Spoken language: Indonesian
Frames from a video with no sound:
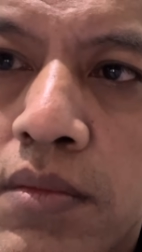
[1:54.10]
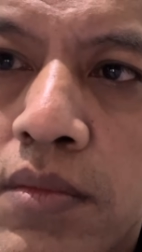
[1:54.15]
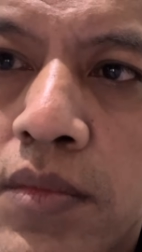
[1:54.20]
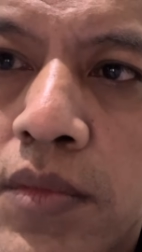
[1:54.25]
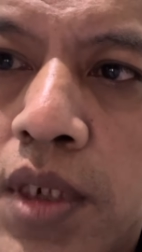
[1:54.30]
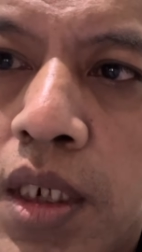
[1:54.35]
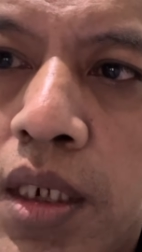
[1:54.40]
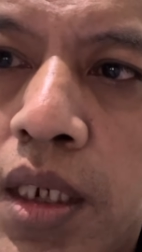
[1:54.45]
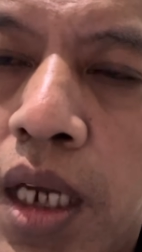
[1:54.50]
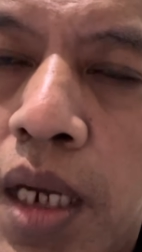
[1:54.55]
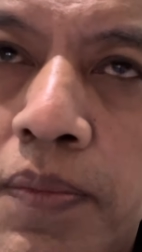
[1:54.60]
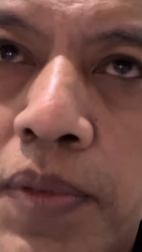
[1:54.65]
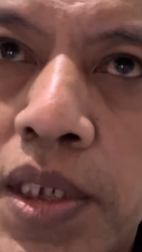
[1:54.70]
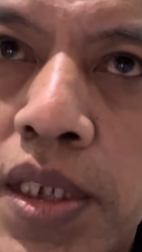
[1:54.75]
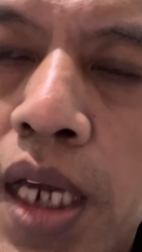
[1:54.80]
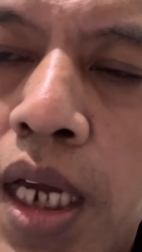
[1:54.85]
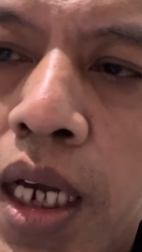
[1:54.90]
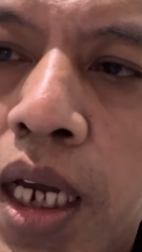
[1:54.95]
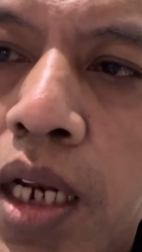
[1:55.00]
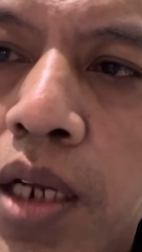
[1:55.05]
jadi gak
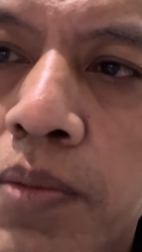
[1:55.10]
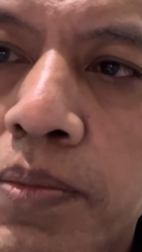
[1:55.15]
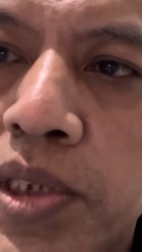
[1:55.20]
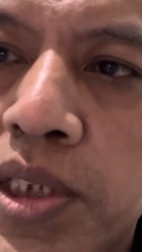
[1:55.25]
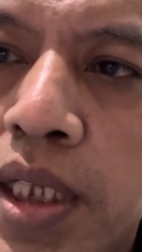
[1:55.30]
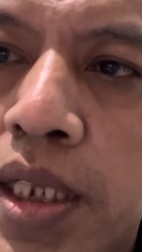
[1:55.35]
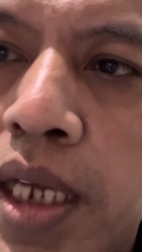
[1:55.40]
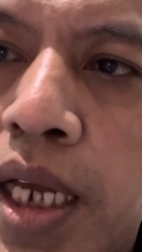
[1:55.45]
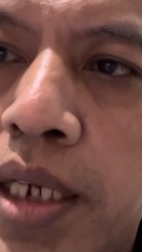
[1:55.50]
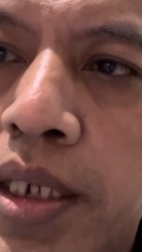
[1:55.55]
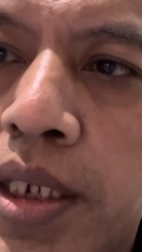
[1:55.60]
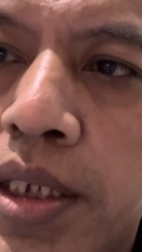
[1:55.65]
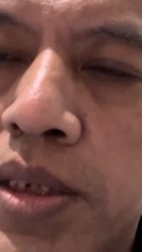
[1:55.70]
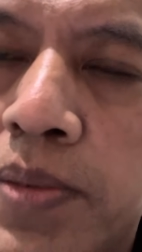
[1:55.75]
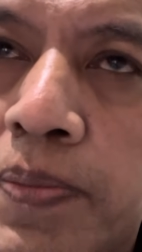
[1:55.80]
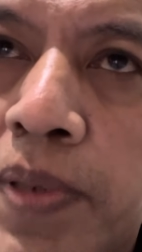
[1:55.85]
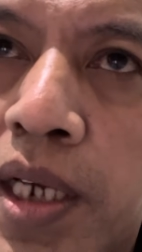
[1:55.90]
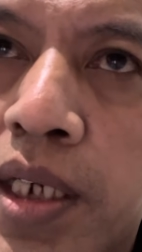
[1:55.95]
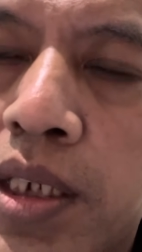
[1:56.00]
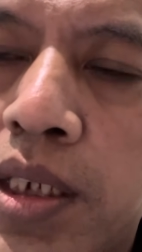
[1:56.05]
bisa kalau misalnya ada
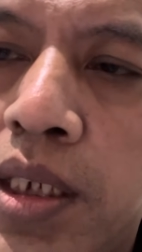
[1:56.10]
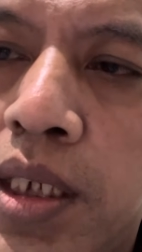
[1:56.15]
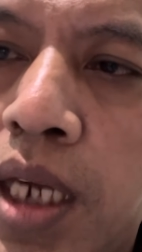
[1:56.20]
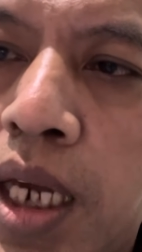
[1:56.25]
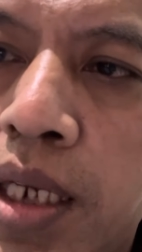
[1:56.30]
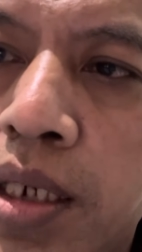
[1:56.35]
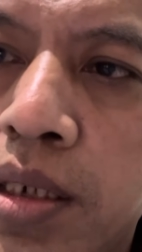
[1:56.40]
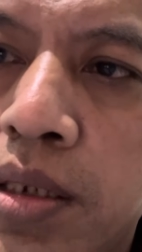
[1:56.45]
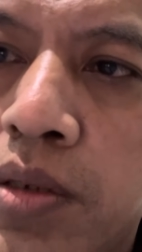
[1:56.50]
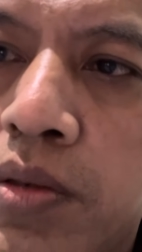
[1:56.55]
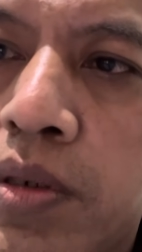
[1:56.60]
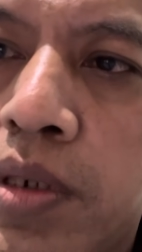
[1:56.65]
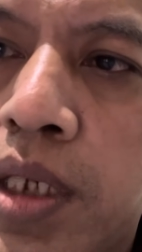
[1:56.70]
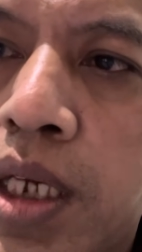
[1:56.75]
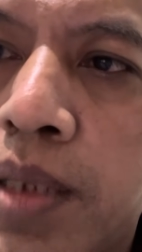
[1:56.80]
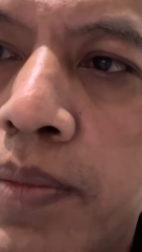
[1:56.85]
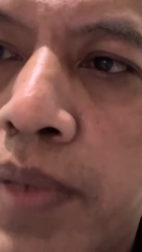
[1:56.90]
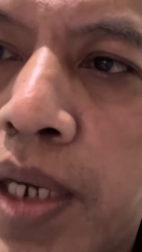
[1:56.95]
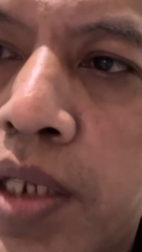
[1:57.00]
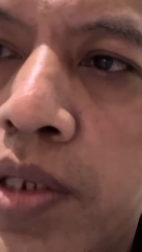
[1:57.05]
sebagian
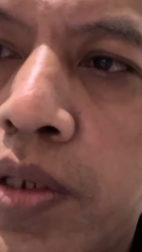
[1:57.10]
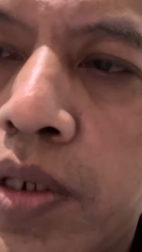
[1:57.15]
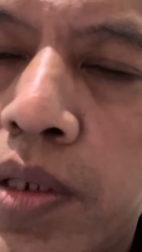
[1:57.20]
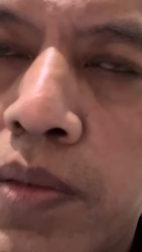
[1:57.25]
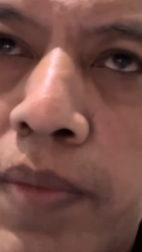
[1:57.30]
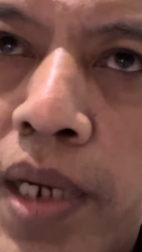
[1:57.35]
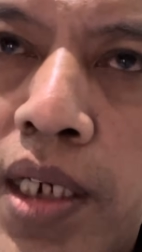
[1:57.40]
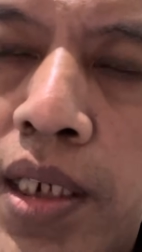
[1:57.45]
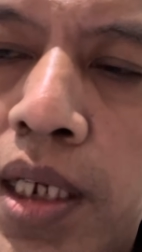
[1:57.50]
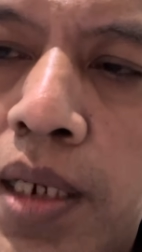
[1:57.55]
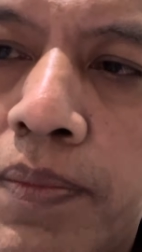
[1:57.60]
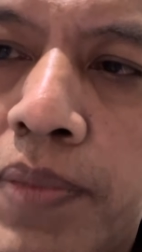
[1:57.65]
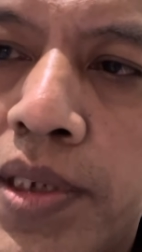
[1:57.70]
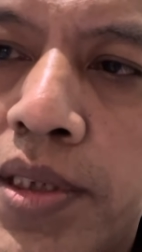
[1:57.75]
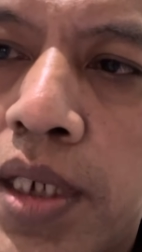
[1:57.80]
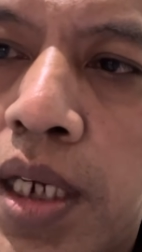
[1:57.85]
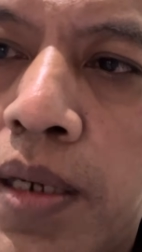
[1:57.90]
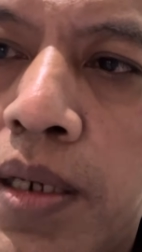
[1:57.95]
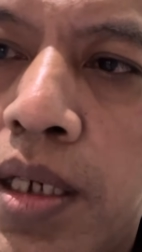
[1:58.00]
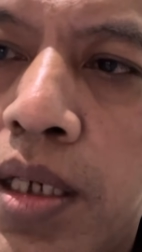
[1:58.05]
durian Mbah Nuriman yang
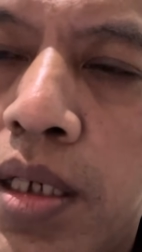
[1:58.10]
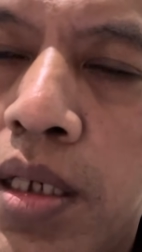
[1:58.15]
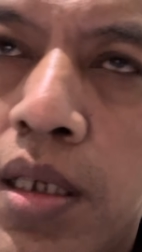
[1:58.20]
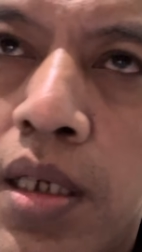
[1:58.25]
percaya